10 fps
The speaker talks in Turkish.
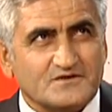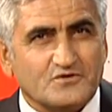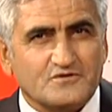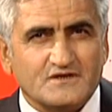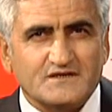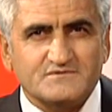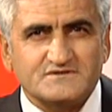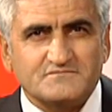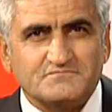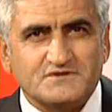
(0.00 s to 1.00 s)
gönderir
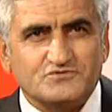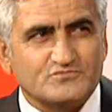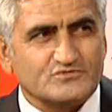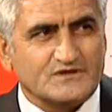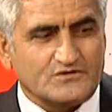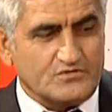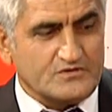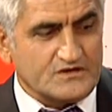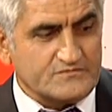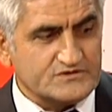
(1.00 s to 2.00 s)
misin? Bir yumurta
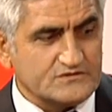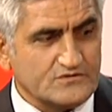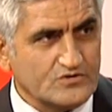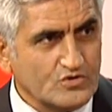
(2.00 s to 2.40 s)
gönderir misin?